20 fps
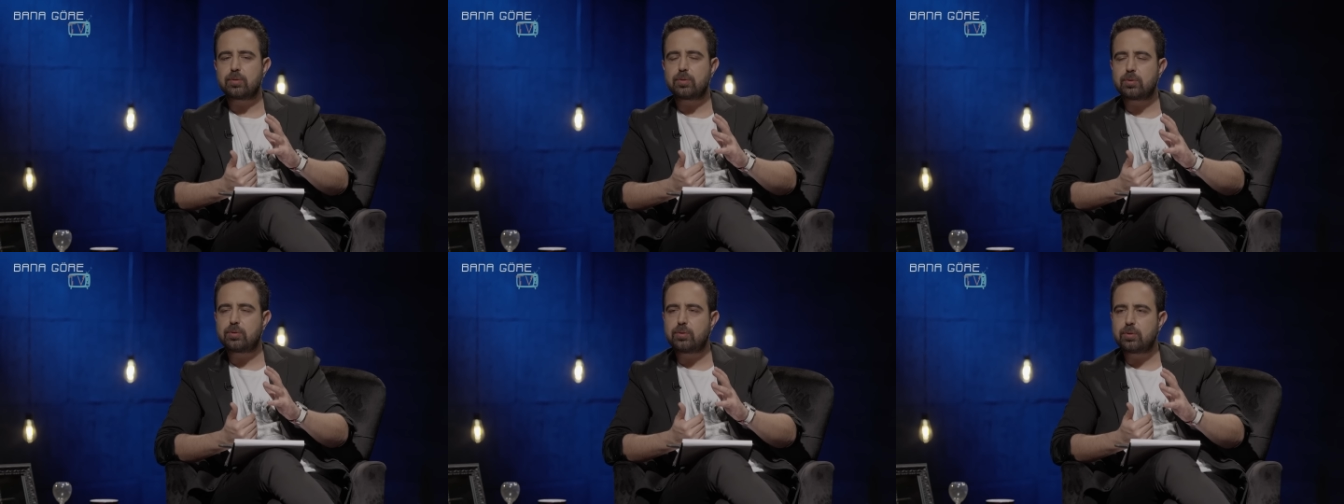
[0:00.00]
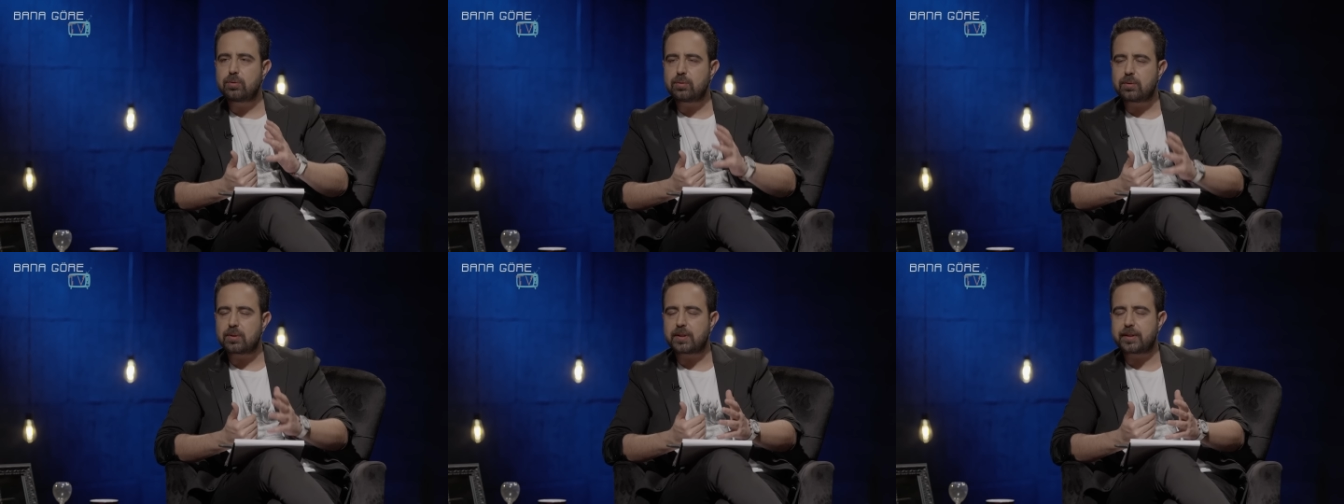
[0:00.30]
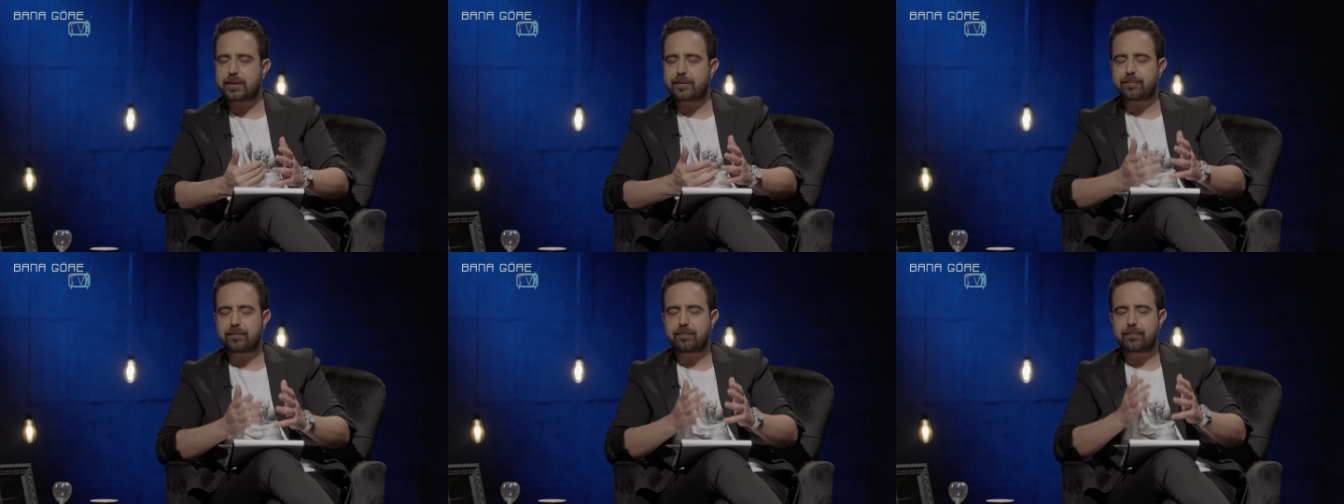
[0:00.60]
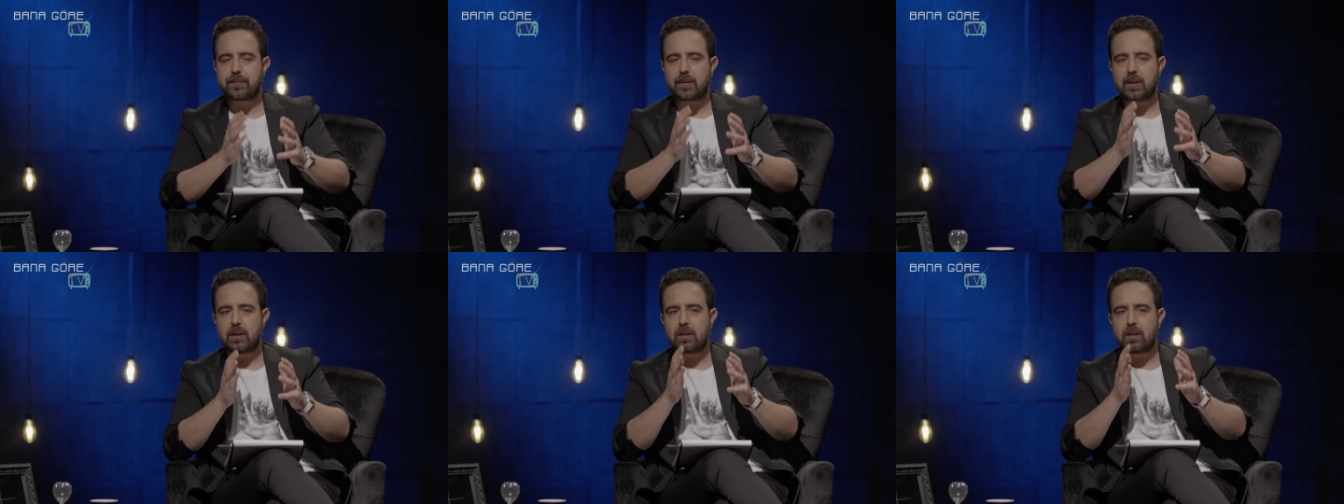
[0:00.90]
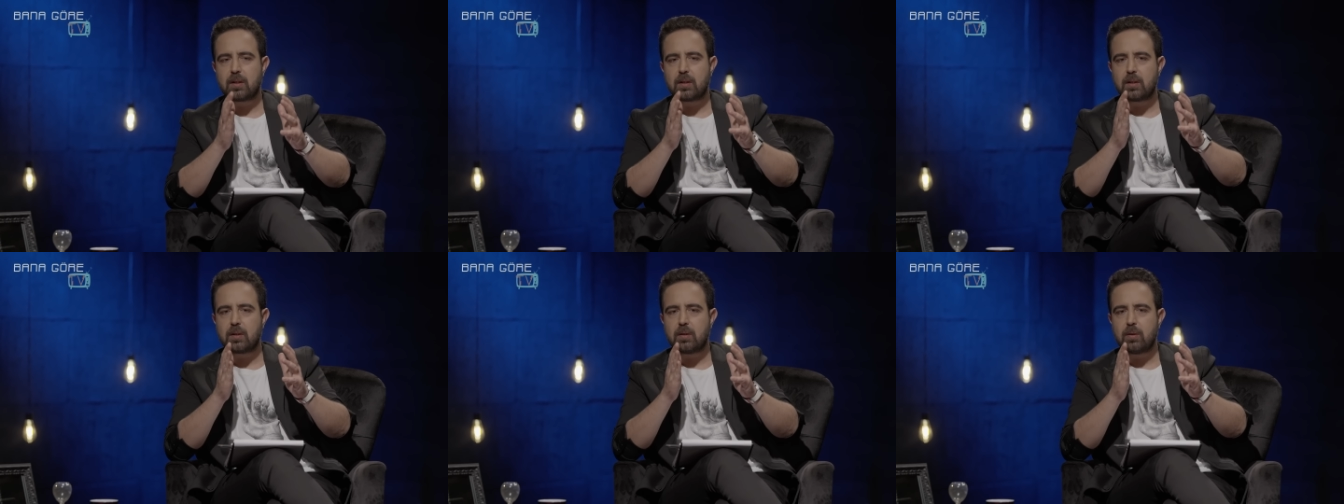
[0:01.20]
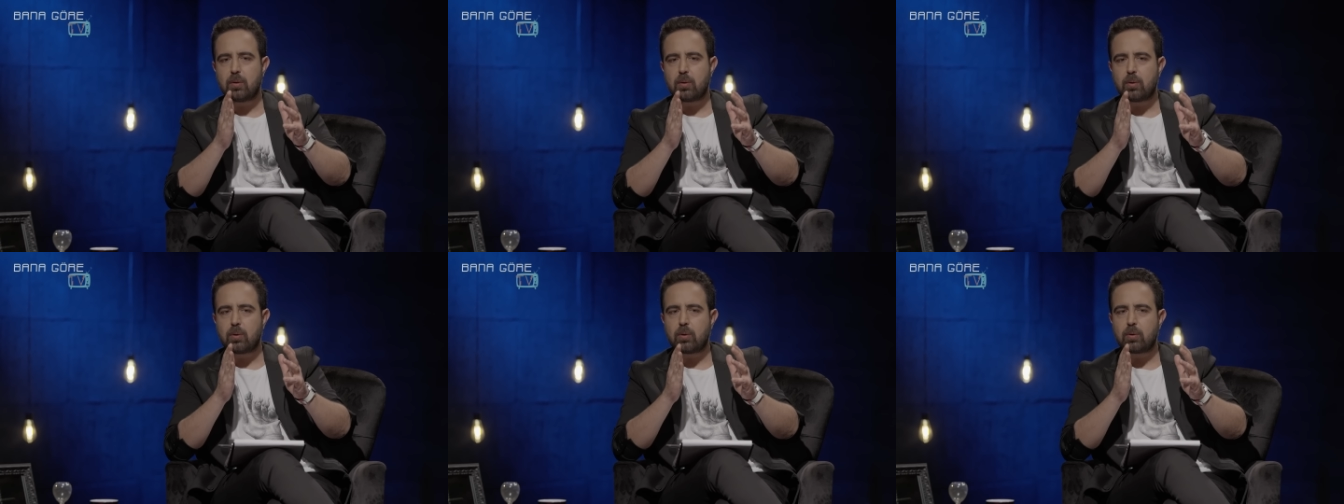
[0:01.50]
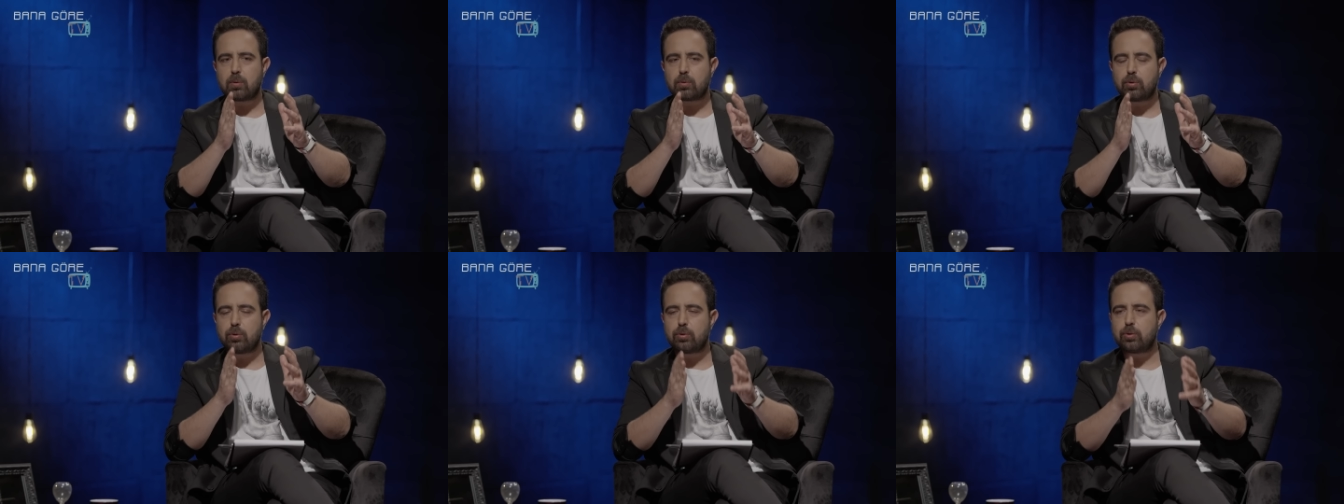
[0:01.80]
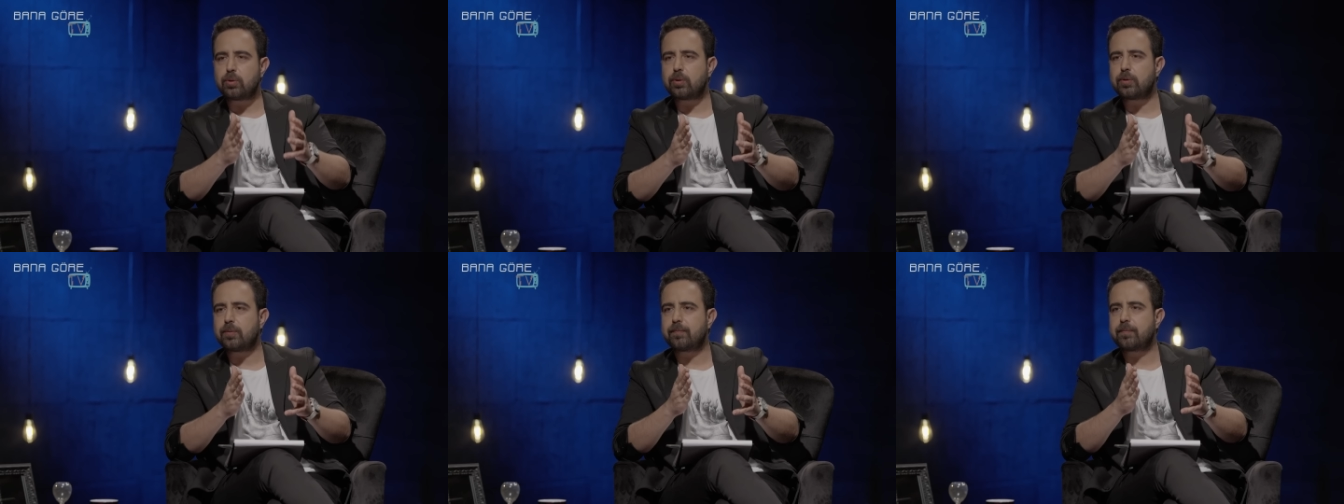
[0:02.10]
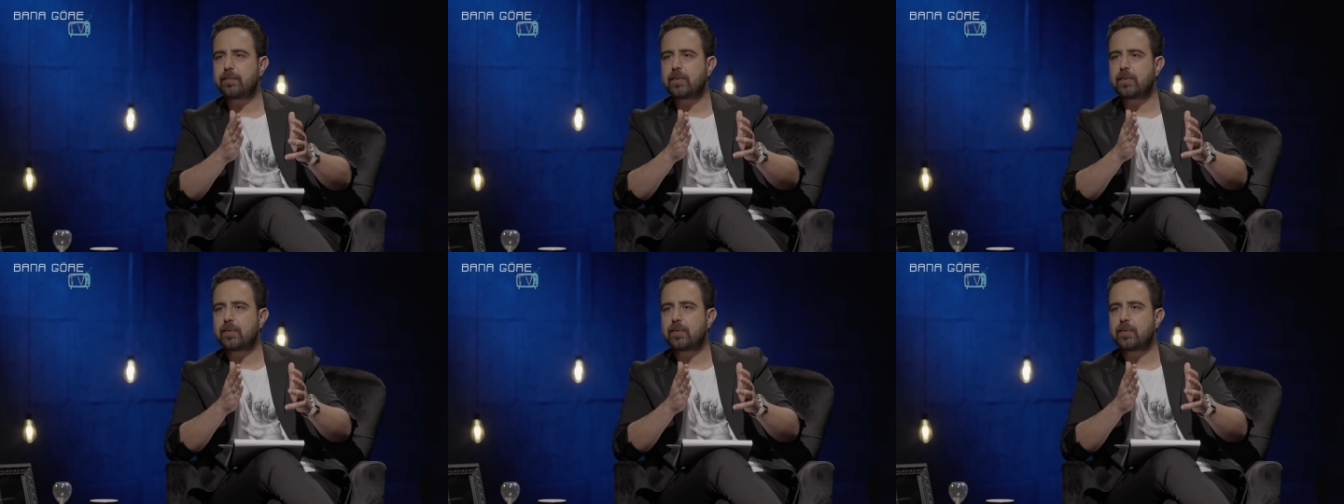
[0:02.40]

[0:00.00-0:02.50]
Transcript: duygunla o günü